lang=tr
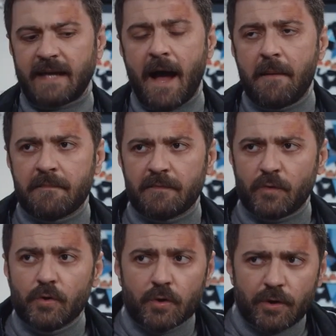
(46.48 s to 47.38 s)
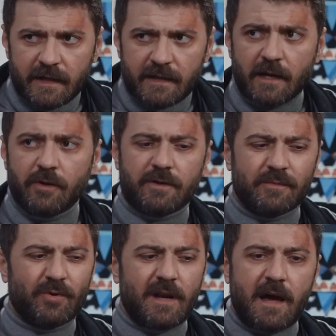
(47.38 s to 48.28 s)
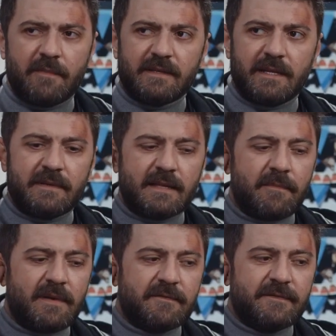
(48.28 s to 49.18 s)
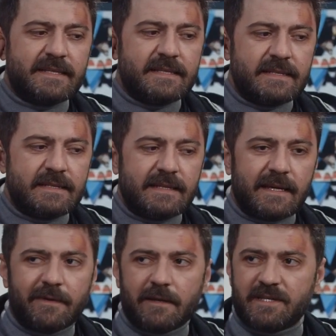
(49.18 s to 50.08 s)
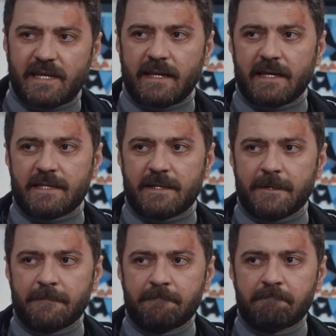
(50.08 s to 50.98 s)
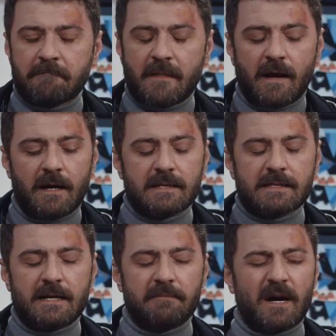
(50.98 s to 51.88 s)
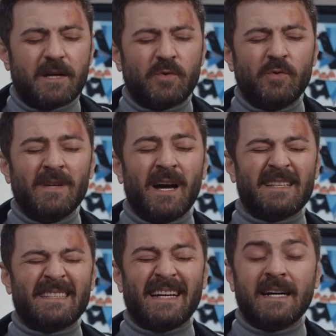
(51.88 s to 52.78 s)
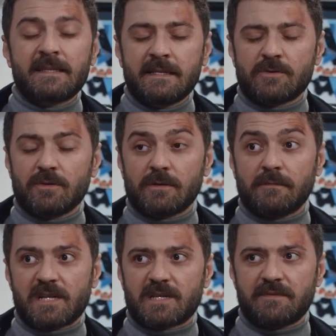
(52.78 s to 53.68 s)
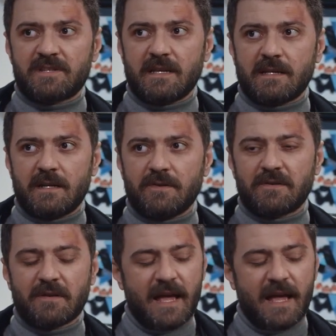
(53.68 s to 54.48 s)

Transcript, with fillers: Tam uykuya dalıyordum, kulağımın dibinden bile vız diye böyle bir şey geçti. Allah'ım bak dünyada daha sinir olduğum başka bir şey daha yok.